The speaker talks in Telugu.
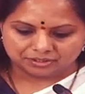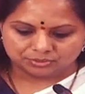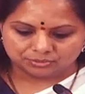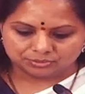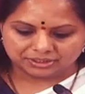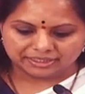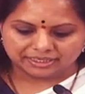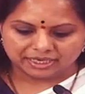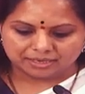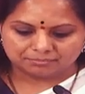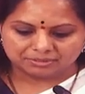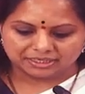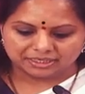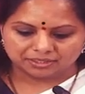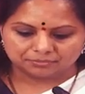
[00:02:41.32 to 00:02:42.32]
నూట
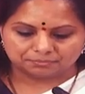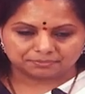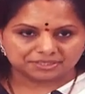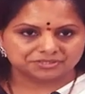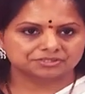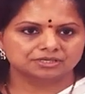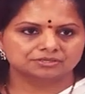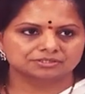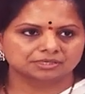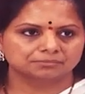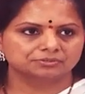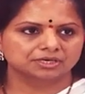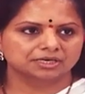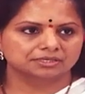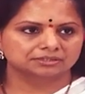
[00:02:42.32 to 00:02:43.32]
యాభై ఆరు ప్రశ్నలు
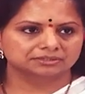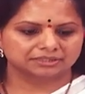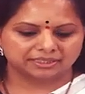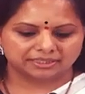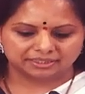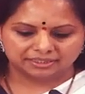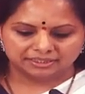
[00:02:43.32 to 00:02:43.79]
సభ్యులు అడిగితే